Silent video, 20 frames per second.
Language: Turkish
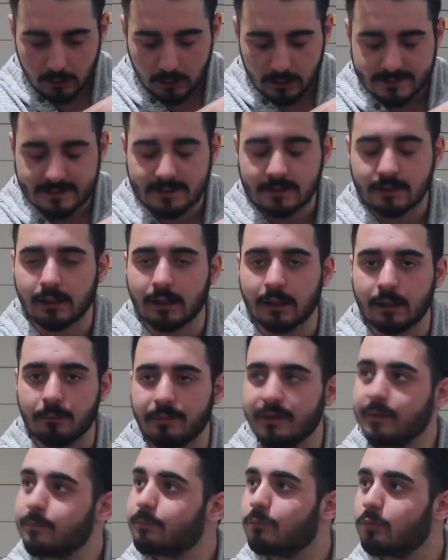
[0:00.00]
Aslında
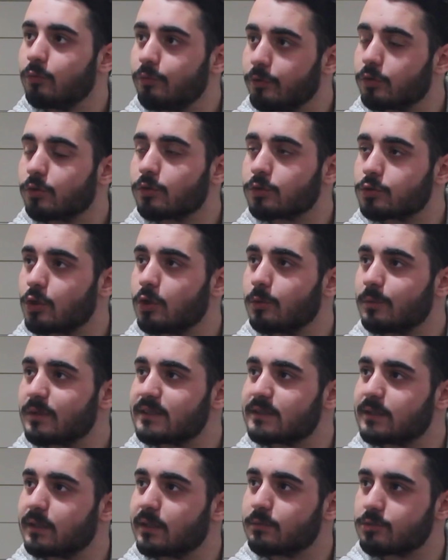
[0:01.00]
benim bu videoda söylemek
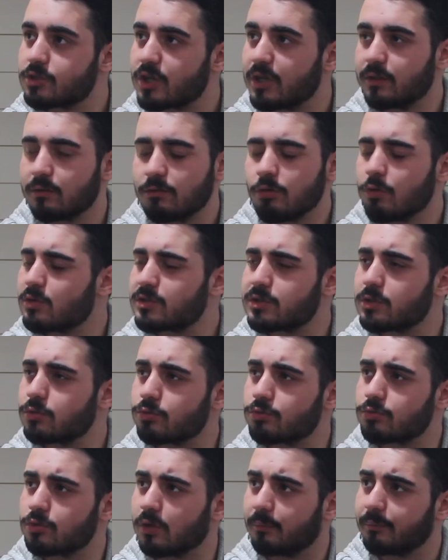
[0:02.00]
istediğim şey çok kısa
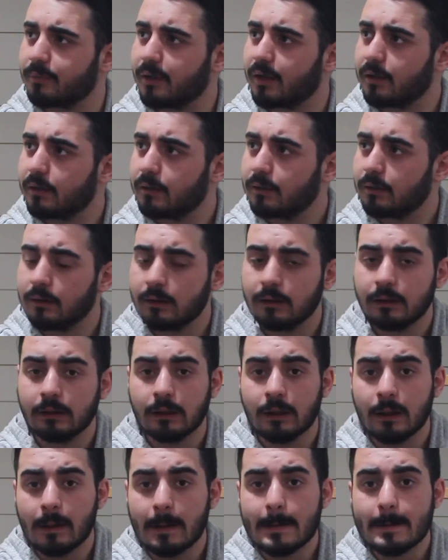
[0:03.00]
tutacağım ya.
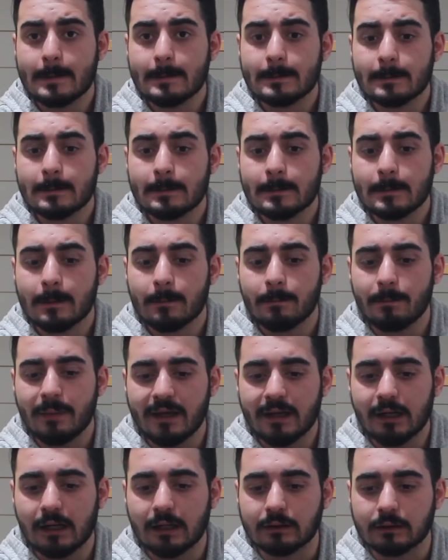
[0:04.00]
Kısa
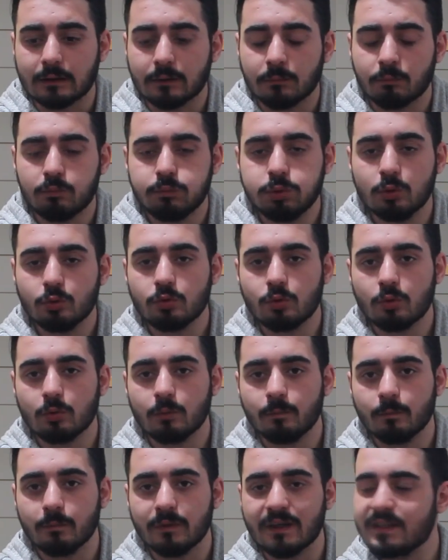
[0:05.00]
Beyler bu durum
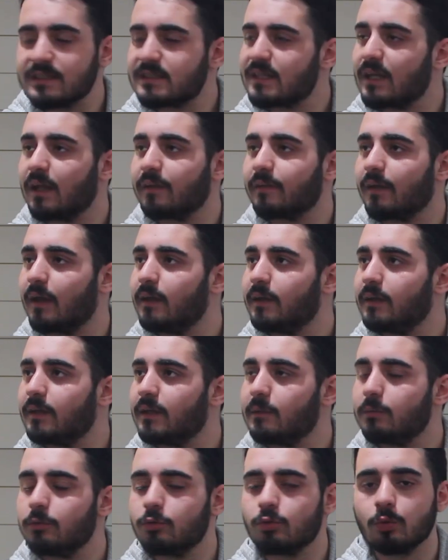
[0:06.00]
Yeni Zelanda ile
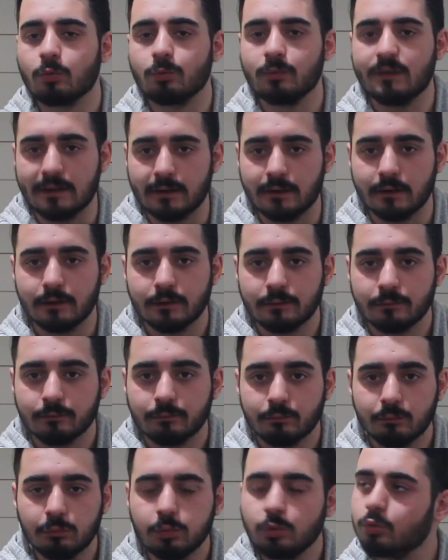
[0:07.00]
ilgili bir durum değil.
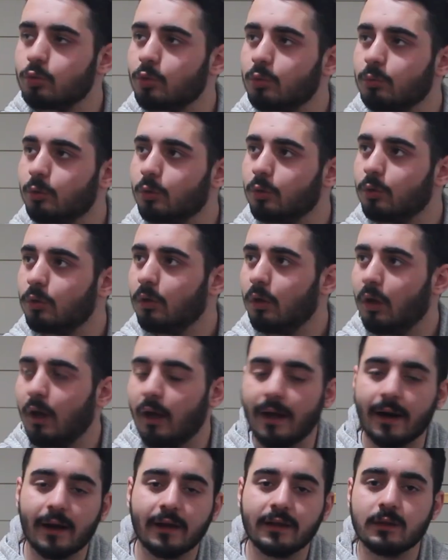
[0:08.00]
Bu durumu
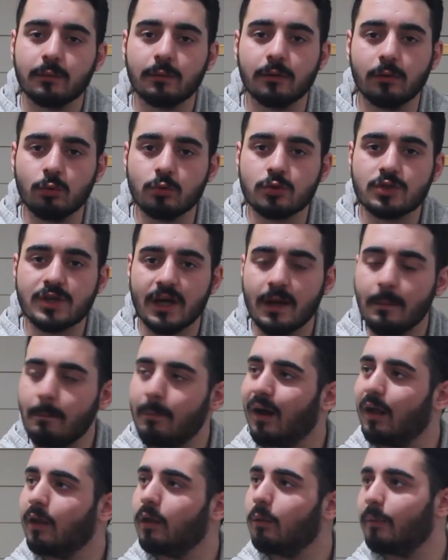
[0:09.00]
herhangi bir ülkeye
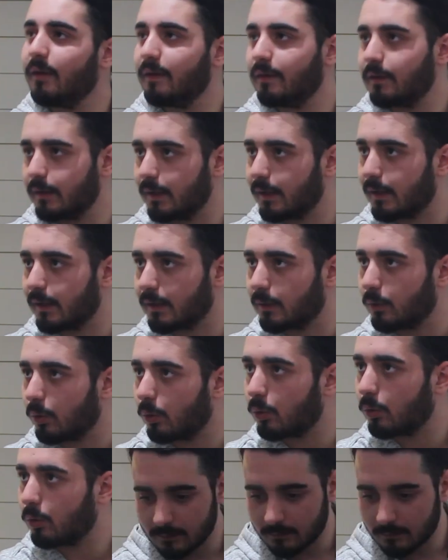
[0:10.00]
bağlamaya da gerek yok.